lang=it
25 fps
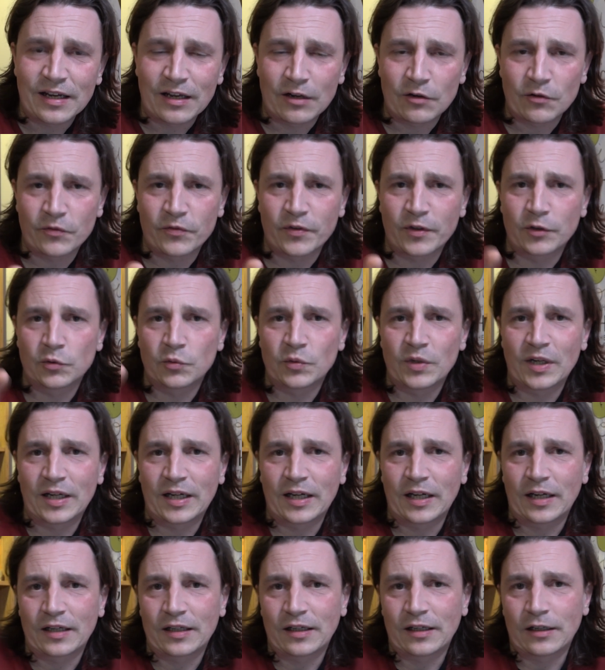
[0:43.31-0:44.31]
che hanno fatto una
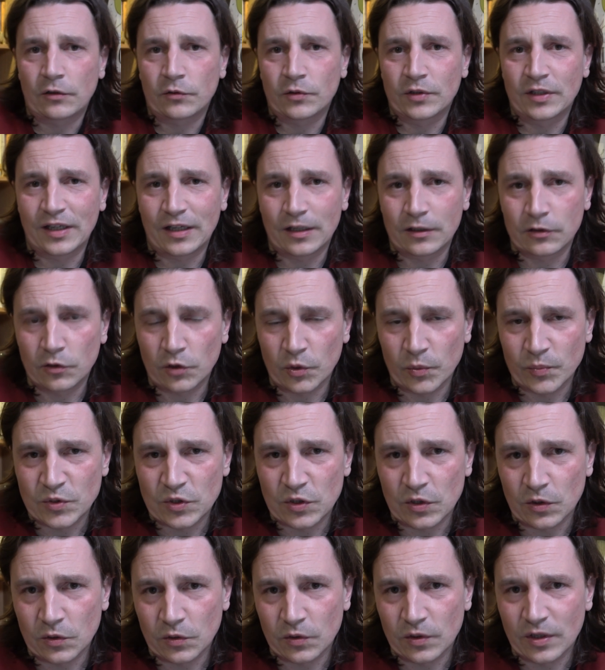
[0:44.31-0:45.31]
carriera odiando lo
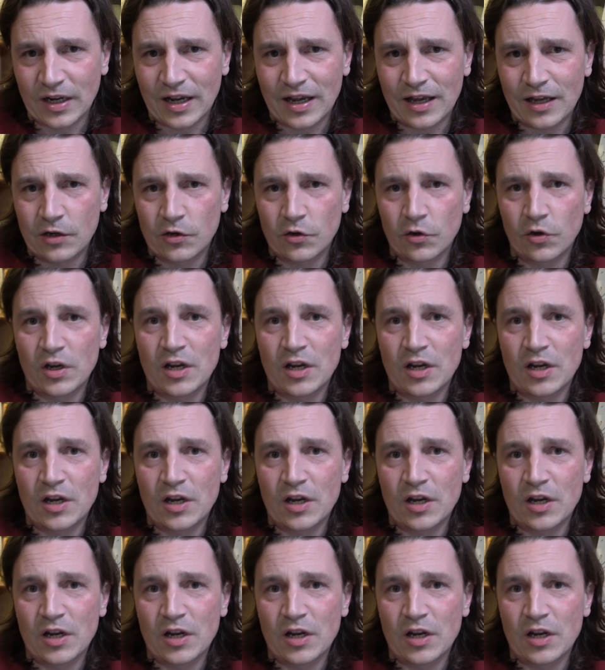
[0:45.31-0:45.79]
psiconano,